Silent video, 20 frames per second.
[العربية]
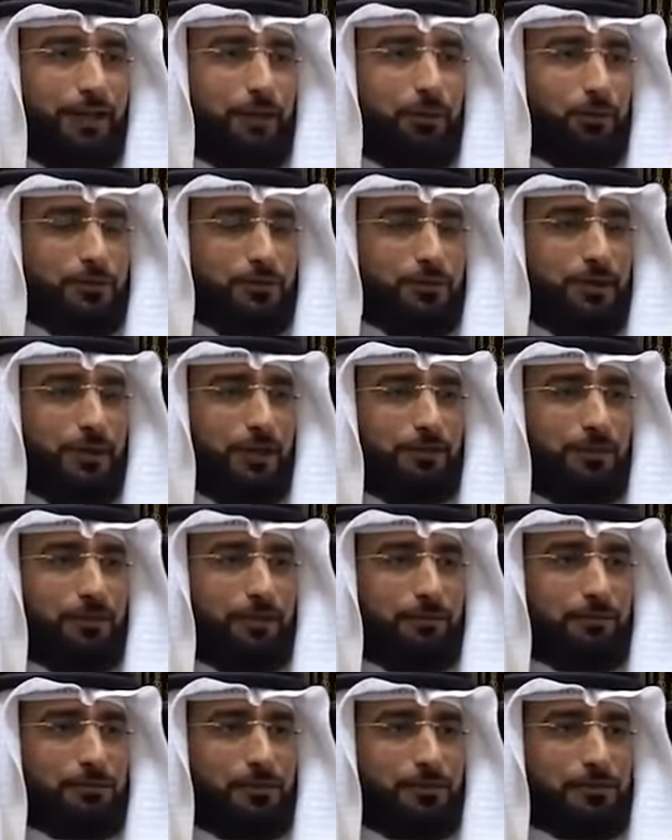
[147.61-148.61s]
وصية
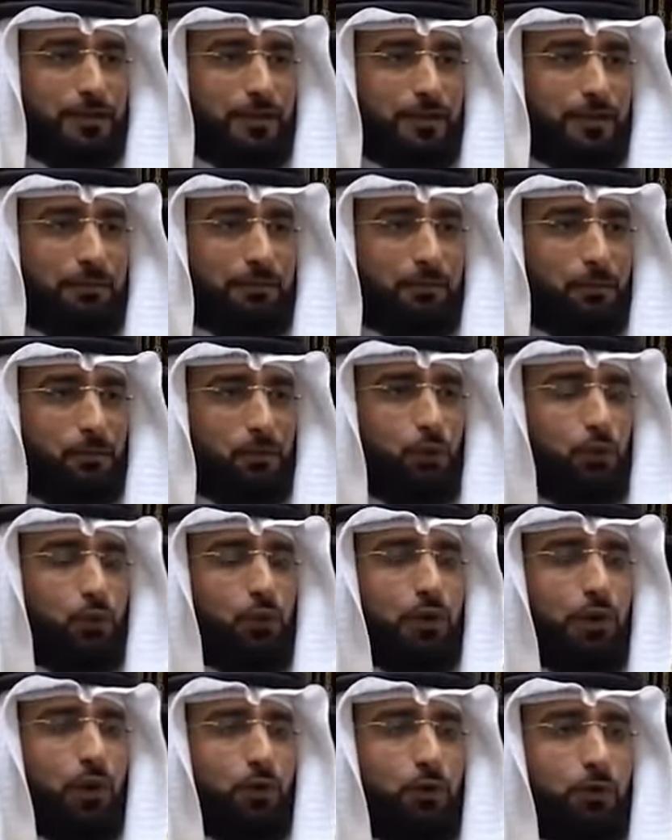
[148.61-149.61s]
النبي صلى الله عليه وسلم
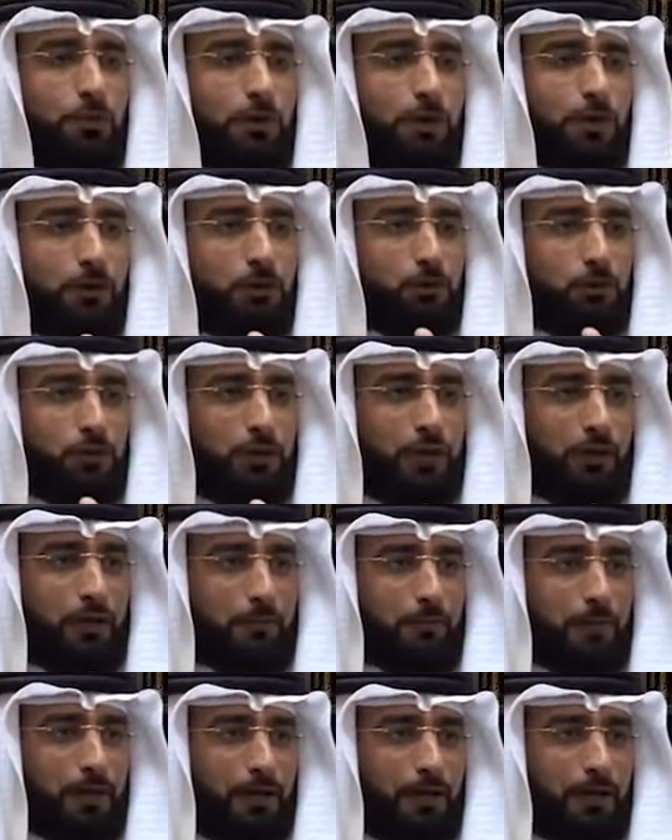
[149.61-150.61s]
تنكح المرأة
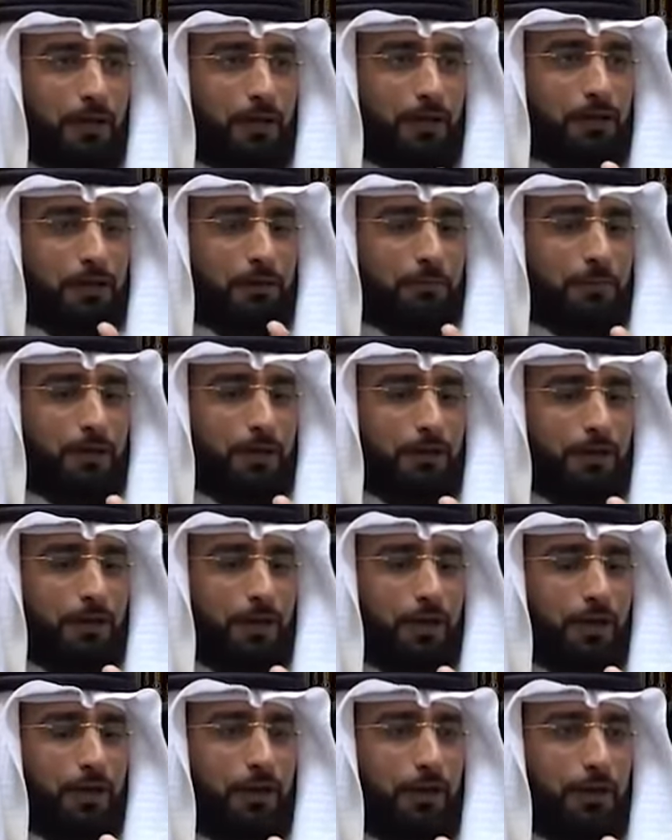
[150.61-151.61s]
لأربع
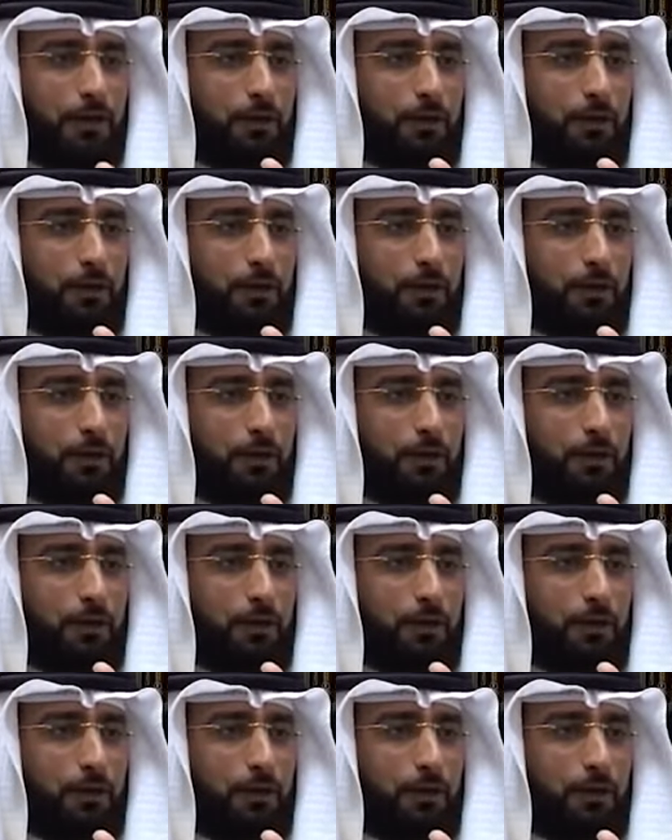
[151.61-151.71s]
لمالها